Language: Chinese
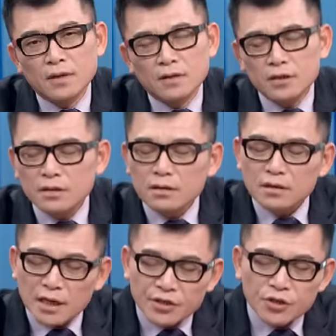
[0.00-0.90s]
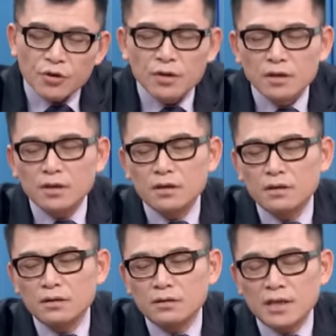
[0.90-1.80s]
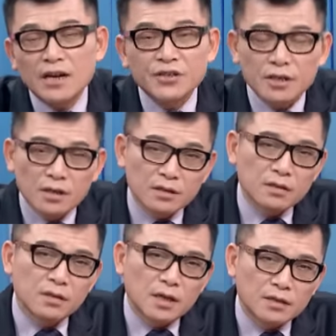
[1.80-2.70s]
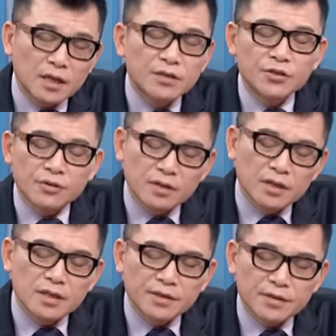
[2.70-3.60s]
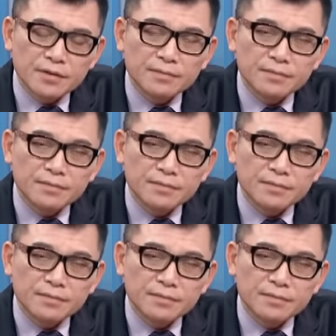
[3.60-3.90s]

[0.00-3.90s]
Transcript: 其实三十九二的长盛也是一样，三十九二的长盛，